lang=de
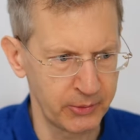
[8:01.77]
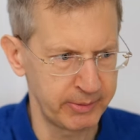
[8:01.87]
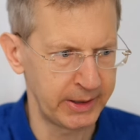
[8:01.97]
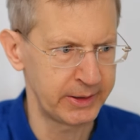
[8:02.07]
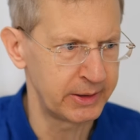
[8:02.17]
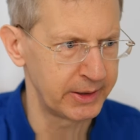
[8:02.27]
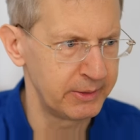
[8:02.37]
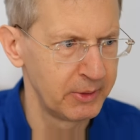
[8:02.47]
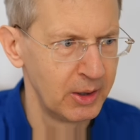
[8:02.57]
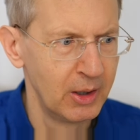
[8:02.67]
und so weiter,
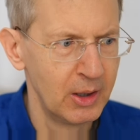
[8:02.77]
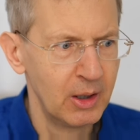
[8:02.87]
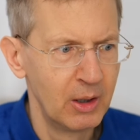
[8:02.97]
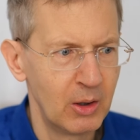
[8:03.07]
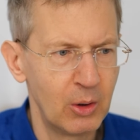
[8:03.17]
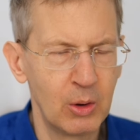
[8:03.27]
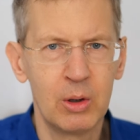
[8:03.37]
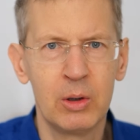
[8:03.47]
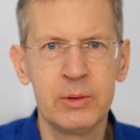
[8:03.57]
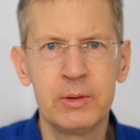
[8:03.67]
ja.
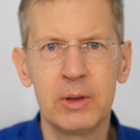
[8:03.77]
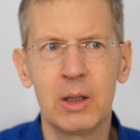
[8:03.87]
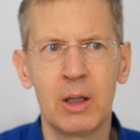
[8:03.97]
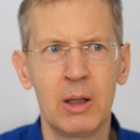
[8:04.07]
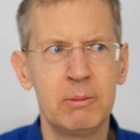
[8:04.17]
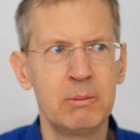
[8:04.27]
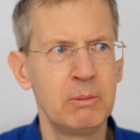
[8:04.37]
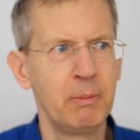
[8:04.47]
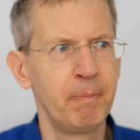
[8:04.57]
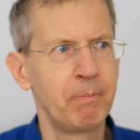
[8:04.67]
Und
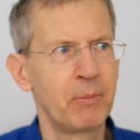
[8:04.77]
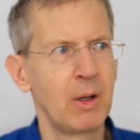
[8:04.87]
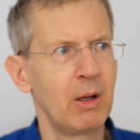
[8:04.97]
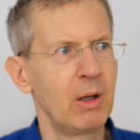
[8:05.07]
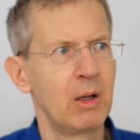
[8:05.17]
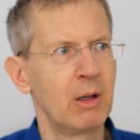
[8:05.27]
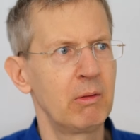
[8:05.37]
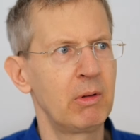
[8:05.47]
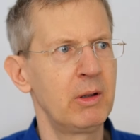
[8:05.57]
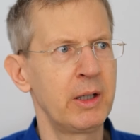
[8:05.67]
ähm,
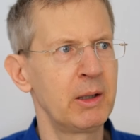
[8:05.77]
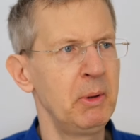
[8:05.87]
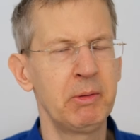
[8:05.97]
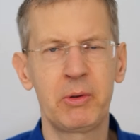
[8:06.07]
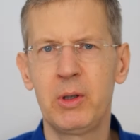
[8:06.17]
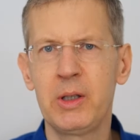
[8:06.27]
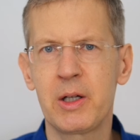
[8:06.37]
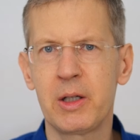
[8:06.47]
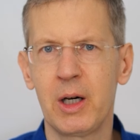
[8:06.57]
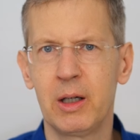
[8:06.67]
da denke ich mir, was soll
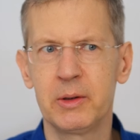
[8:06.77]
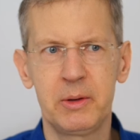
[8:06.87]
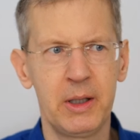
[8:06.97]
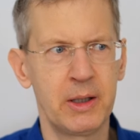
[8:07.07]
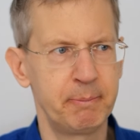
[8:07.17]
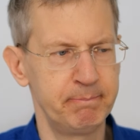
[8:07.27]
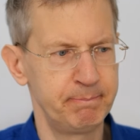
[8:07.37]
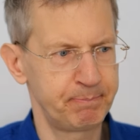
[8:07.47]
der, Scha der